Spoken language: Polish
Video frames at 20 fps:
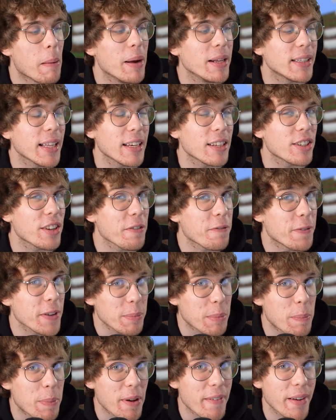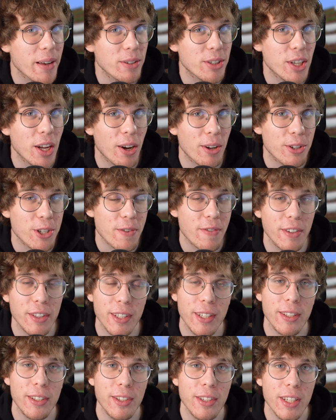Pamiętaj, że filmy pojawiają się o
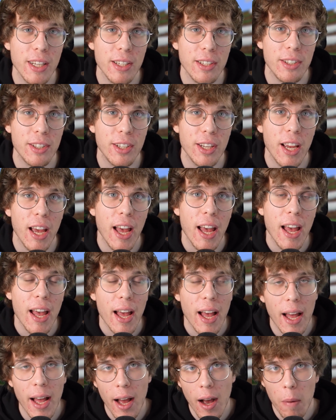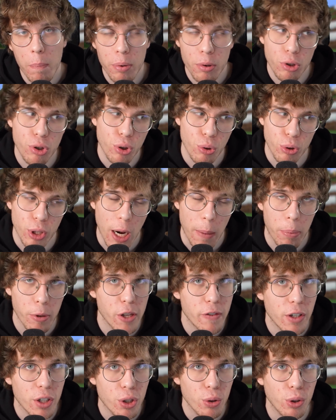9.30 e, oprócz jutra,
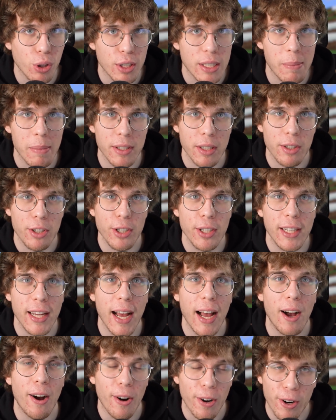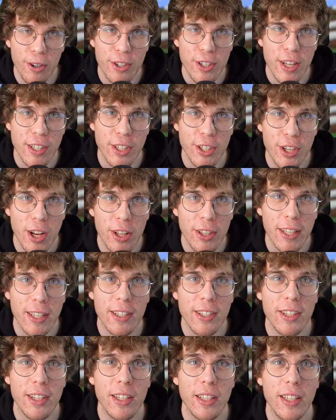ponieważ jutro zamiast odcinka o godzinie 10,
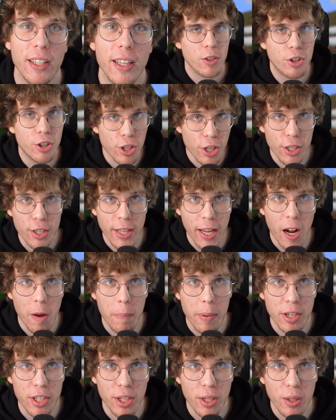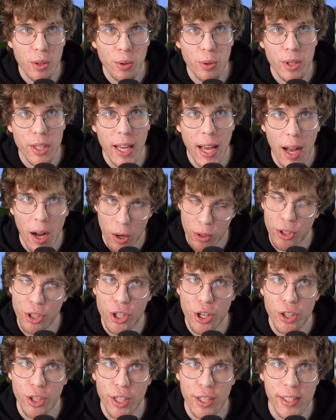czyli 31 grudnia o
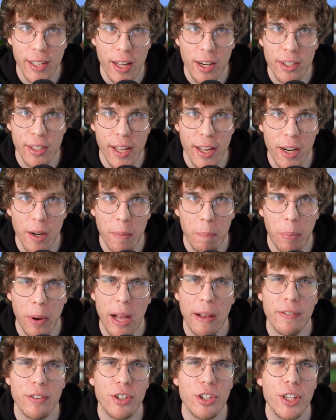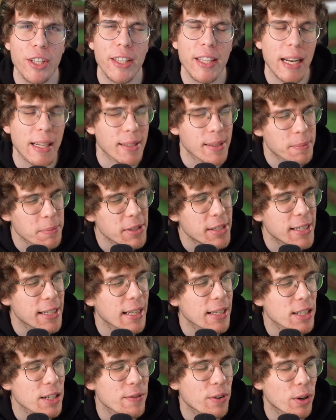10.00 pojawi się transmisja
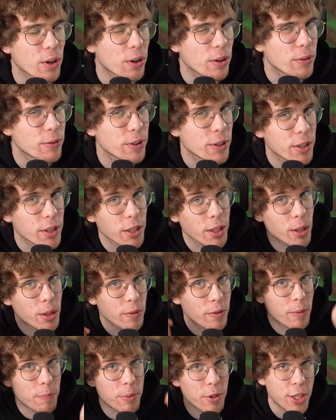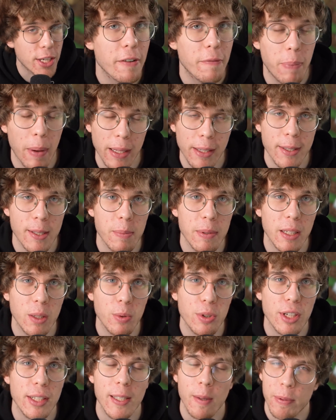na żywo w linku w opisie. Pani sobie na
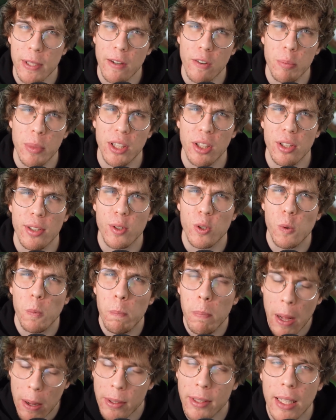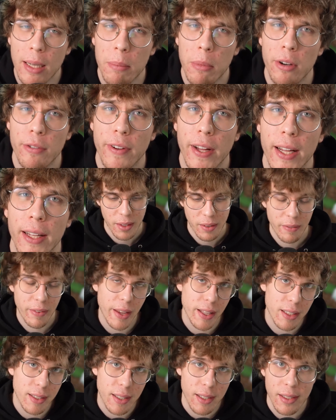Twitcha zaobserwuj mnie, to jest zupełnie darmowe,
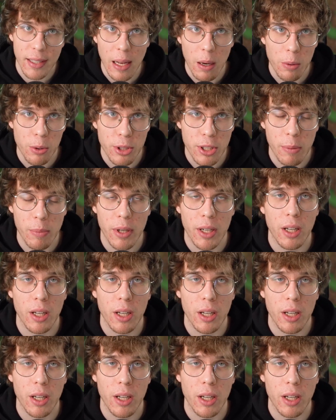więc załóż sobie